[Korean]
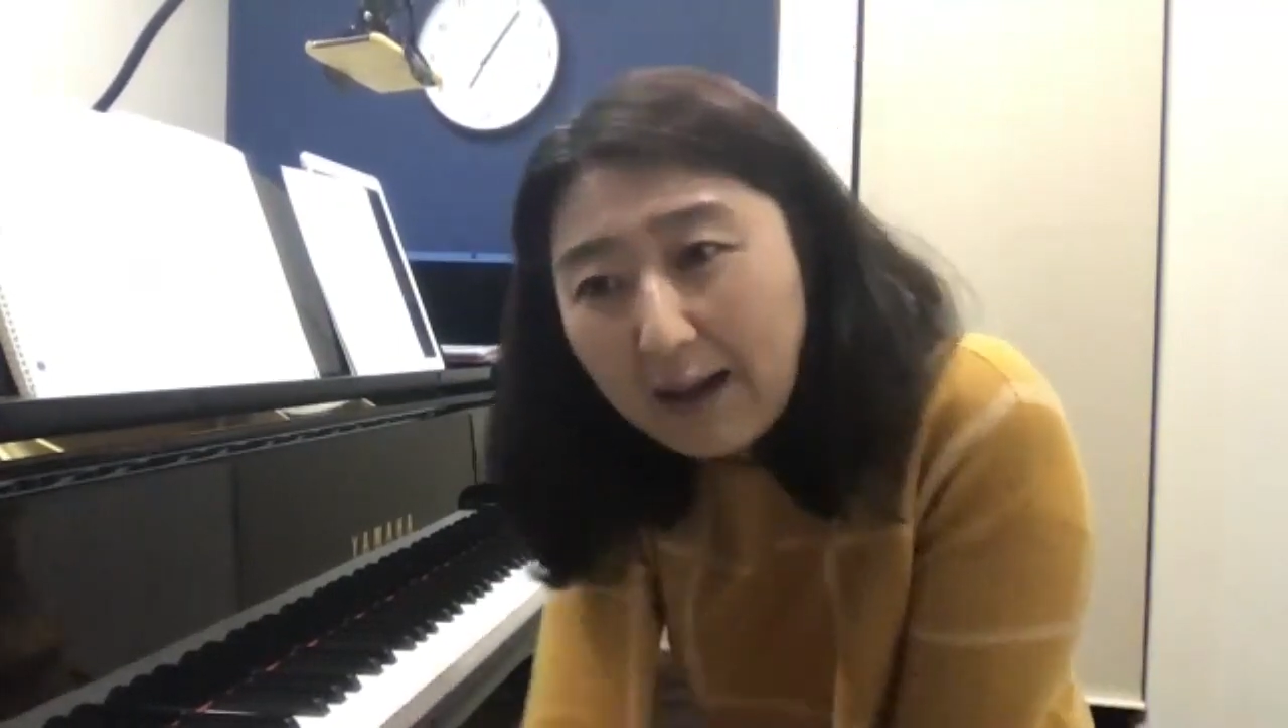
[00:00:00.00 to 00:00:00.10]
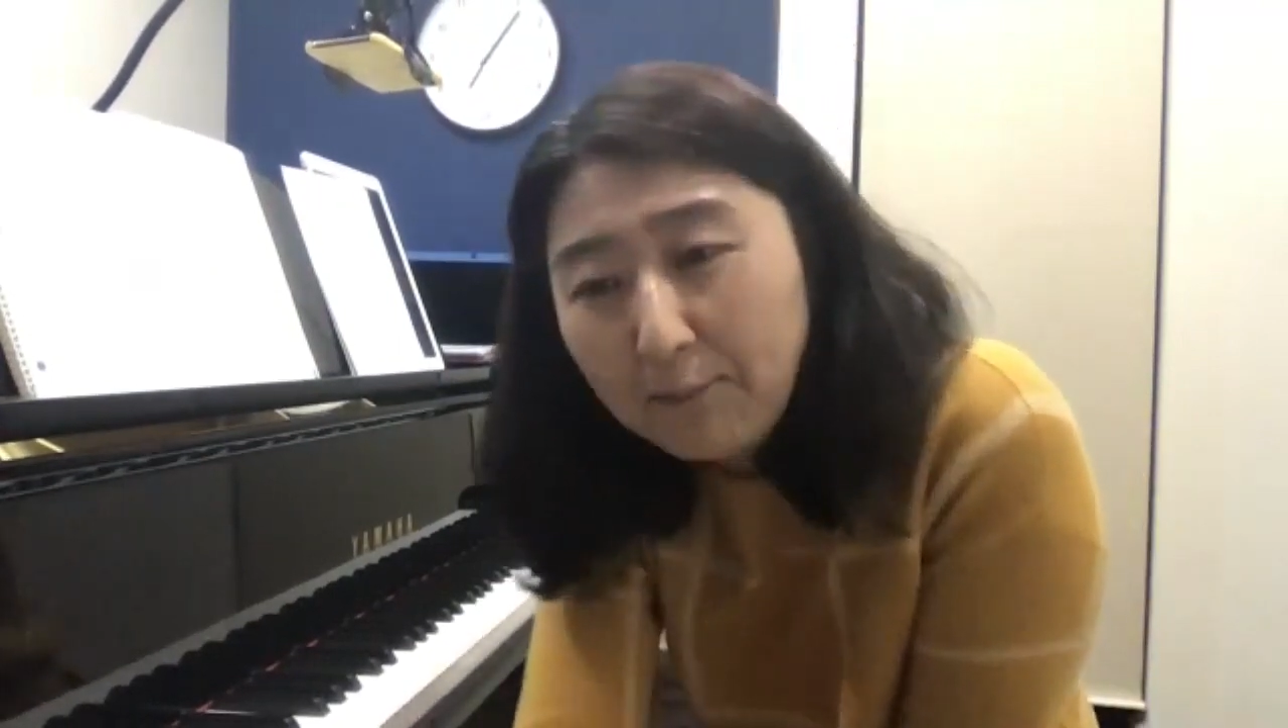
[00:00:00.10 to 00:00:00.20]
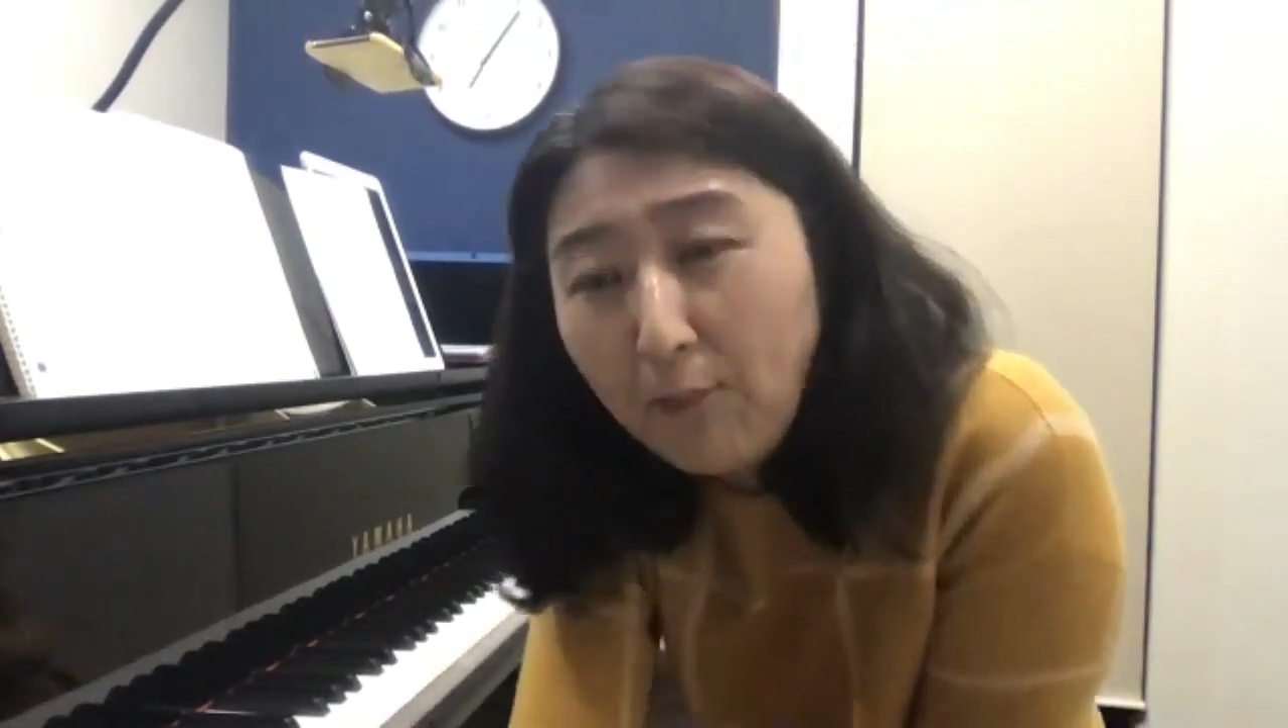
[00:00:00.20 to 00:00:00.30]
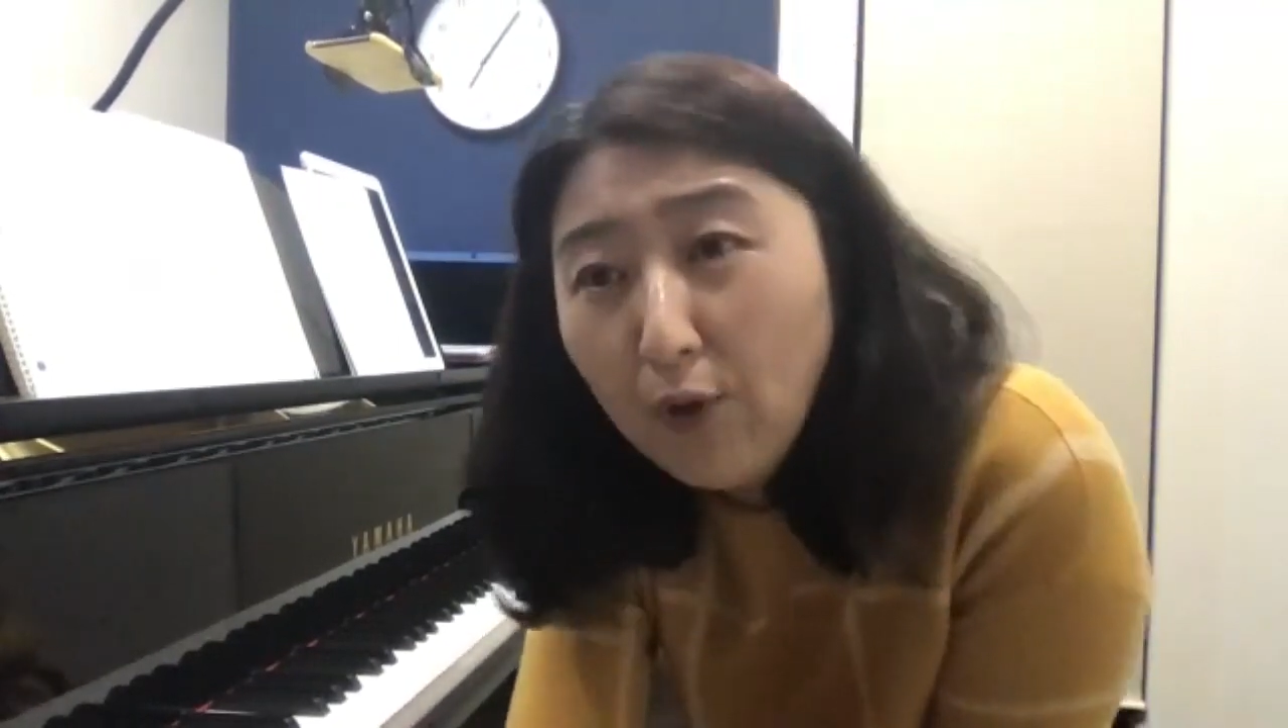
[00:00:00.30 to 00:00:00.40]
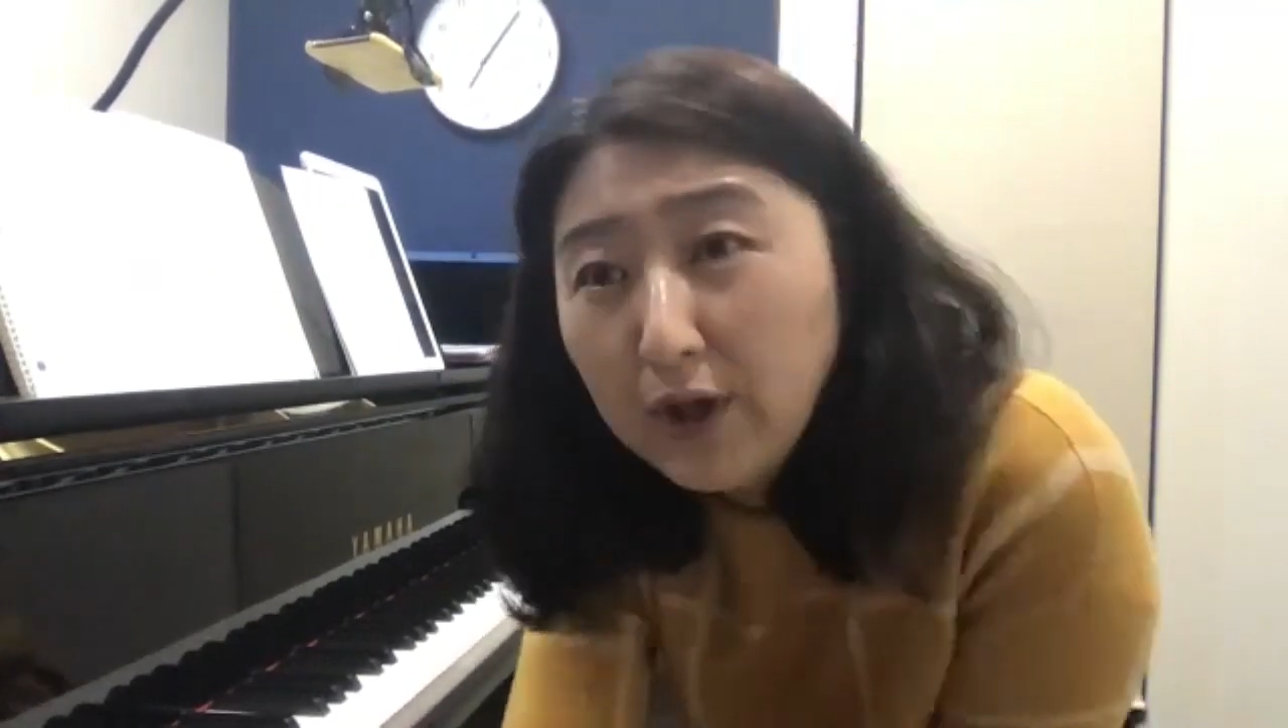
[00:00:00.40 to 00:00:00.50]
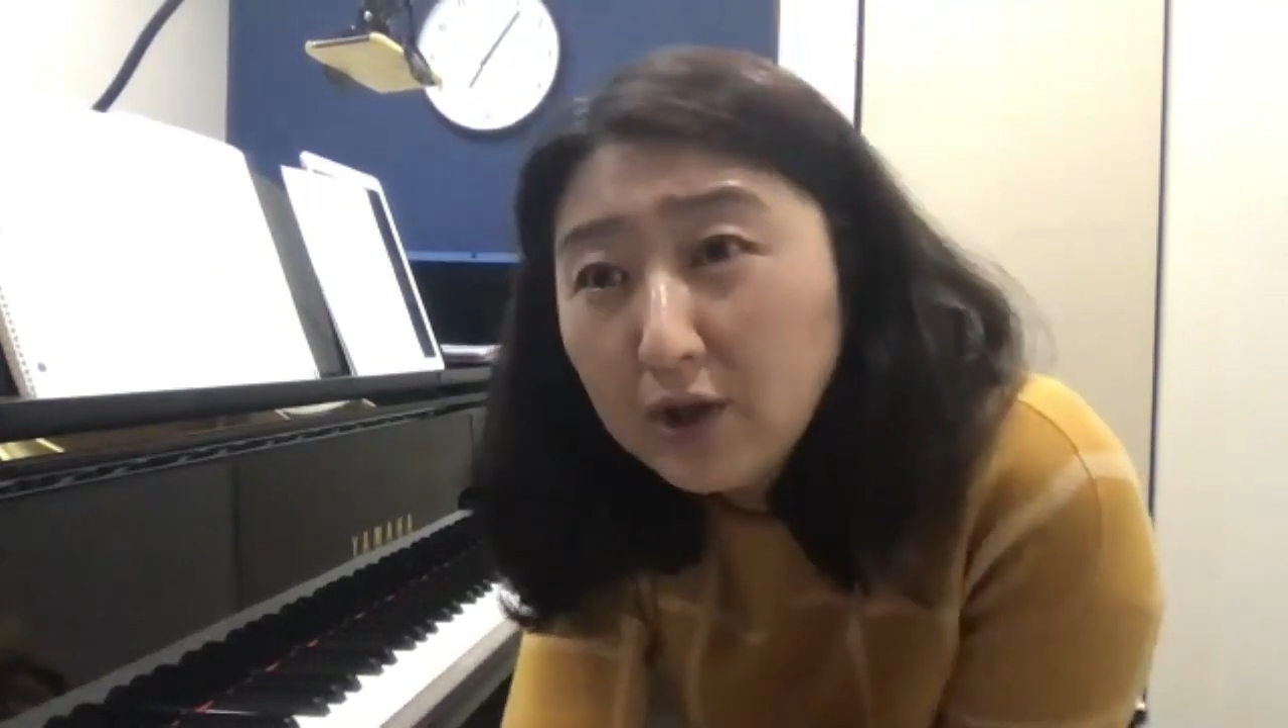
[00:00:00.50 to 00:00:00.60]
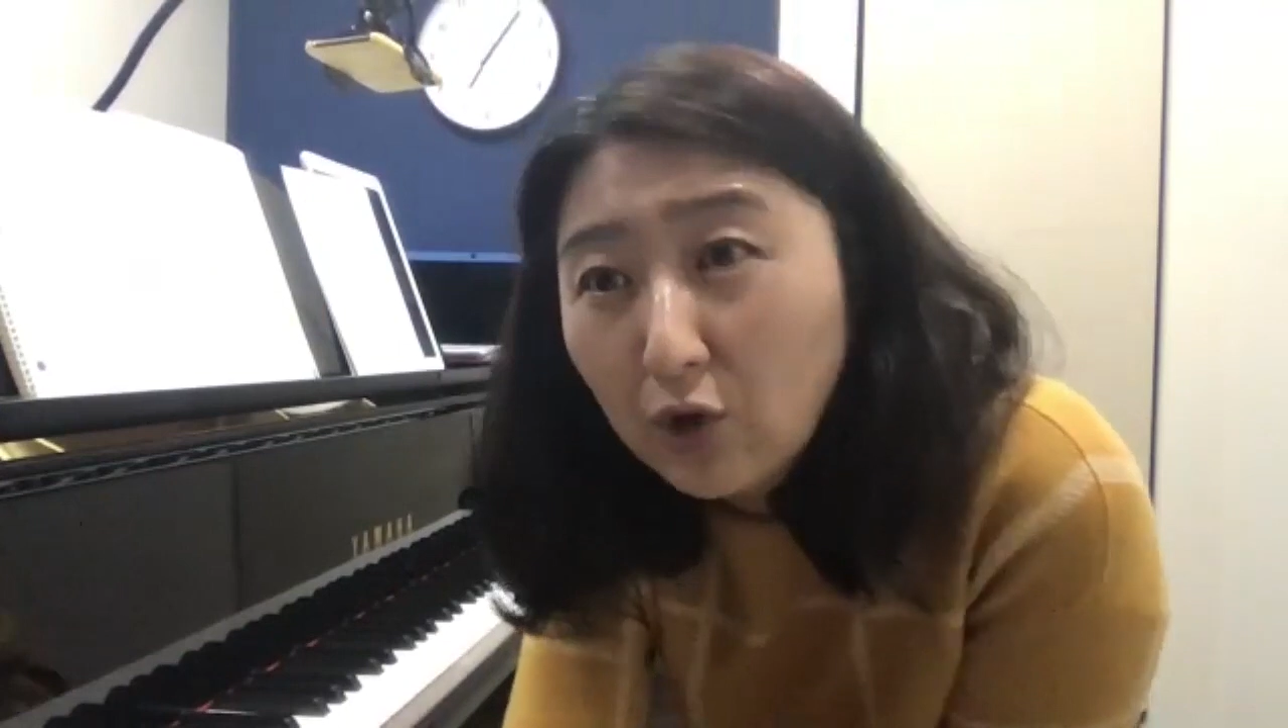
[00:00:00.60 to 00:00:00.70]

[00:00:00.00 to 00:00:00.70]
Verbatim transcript: 안 보이는